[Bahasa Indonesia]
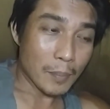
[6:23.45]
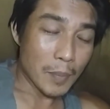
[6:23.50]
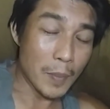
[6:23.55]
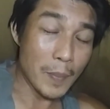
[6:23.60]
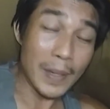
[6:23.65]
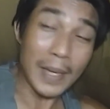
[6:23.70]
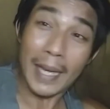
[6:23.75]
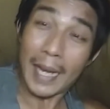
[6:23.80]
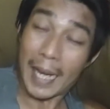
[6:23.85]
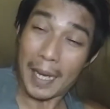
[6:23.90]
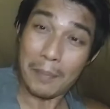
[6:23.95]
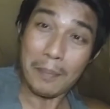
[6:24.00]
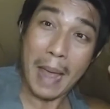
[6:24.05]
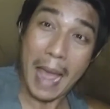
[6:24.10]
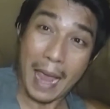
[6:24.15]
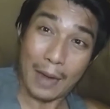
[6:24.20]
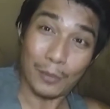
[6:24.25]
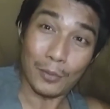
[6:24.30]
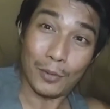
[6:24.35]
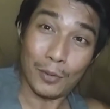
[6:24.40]
pemikiran
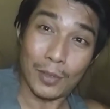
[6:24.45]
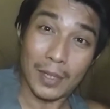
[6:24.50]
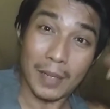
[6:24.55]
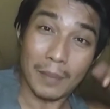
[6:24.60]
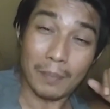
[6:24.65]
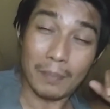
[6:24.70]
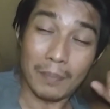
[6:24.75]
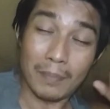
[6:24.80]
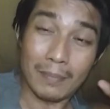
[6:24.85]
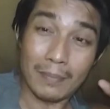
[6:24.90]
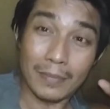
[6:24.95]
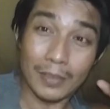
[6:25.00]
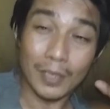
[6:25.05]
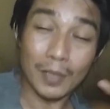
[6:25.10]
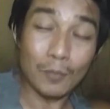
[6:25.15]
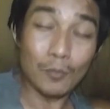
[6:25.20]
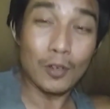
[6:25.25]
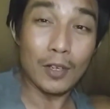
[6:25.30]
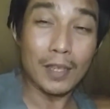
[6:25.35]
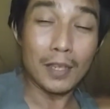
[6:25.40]
baru dan
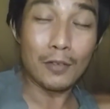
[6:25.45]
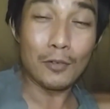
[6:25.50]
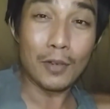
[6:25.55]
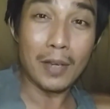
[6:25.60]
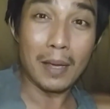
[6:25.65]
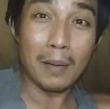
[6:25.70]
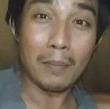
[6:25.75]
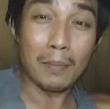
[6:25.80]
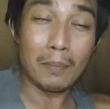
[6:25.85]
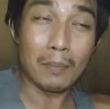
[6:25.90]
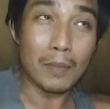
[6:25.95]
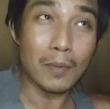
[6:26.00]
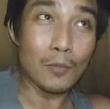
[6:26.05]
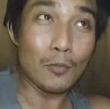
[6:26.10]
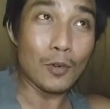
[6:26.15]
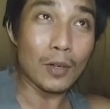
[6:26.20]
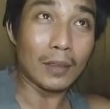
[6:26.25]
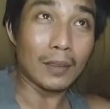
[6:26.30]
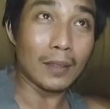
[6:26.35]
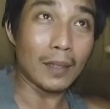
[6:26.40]
semuanya juga
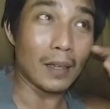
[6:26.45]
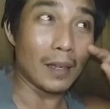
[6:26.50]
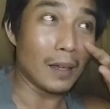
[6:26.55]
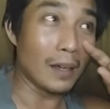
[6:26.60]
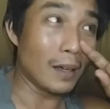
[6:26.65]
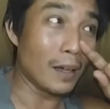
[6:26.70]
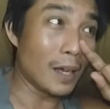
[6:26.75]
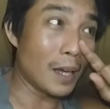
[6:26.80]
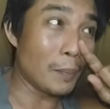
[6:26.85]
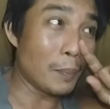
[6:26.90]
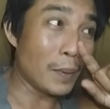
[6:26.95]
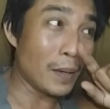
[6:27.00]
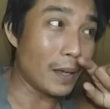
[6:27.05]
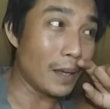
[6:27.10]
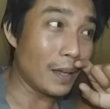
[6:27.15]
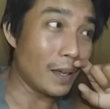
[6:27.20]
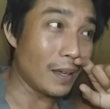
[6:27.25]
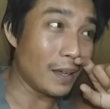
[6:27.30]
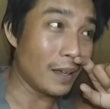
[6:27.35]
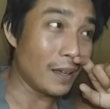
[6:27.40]
membuat uh,
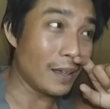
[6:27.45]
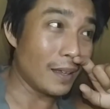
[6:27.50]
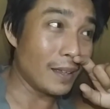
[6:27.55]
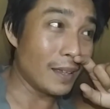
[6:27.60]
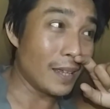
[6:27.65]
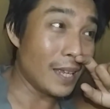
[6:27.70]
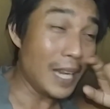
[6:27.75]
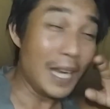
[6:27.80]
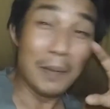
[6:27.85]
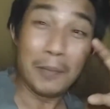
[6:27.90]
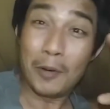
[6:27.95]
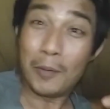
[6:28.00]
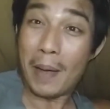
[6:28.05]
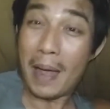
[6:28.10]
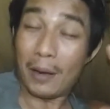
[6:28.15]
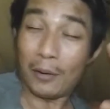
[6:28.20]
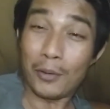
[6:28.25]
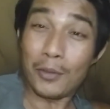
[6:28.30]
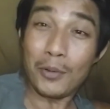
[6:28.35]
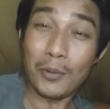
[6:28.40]
apa ilmu
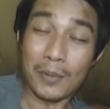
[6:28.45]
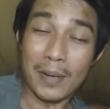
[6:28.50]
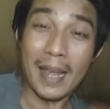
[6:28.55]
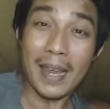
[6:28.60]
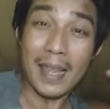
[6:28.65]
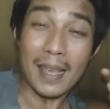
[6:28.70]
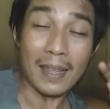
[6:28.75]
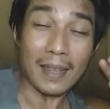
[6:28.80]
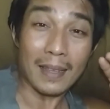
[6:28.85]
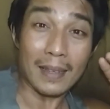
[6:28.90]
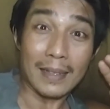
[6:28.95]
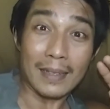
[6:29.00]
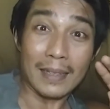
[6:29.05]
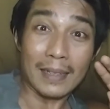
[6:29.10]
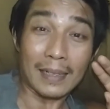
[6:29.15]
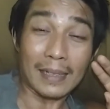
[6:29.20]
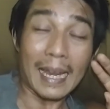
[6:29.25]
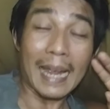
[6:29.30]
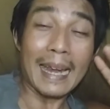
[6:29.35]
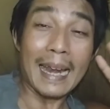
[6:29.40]
baru juga yang
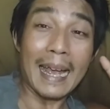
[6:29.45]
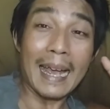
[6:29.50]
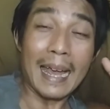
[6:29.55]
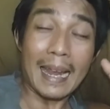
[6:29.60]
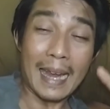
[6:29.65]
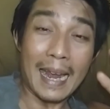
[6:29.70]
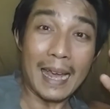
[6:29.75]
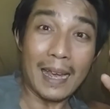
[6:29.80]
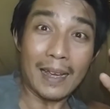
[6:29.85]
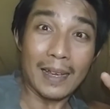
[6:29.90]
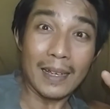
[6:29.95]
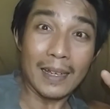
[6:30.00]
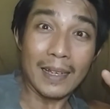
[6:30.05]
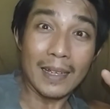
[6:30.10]
kadang-kadang